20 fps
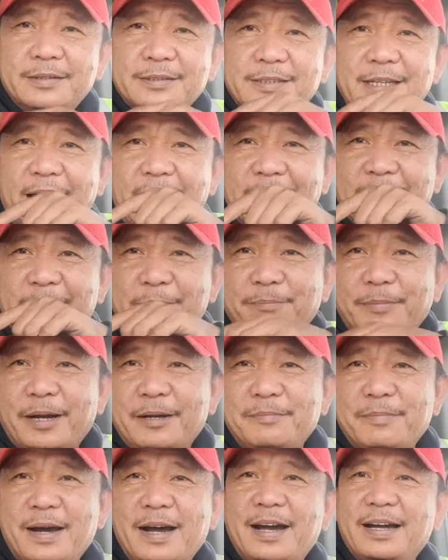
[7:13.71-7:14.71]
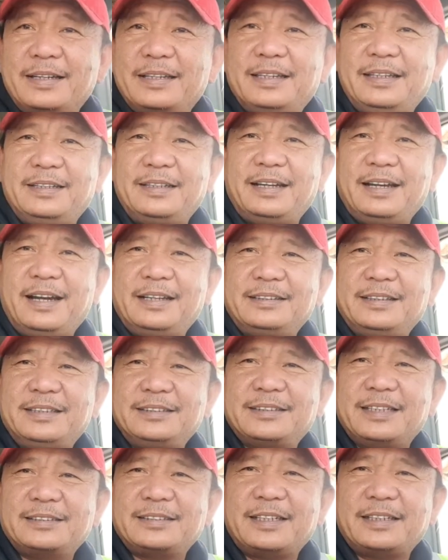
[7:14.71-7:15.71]
sa harapang bahagi ng
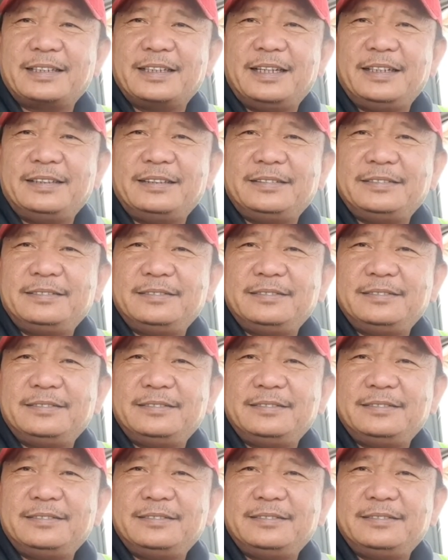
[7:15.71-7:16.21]
ating sasakyan.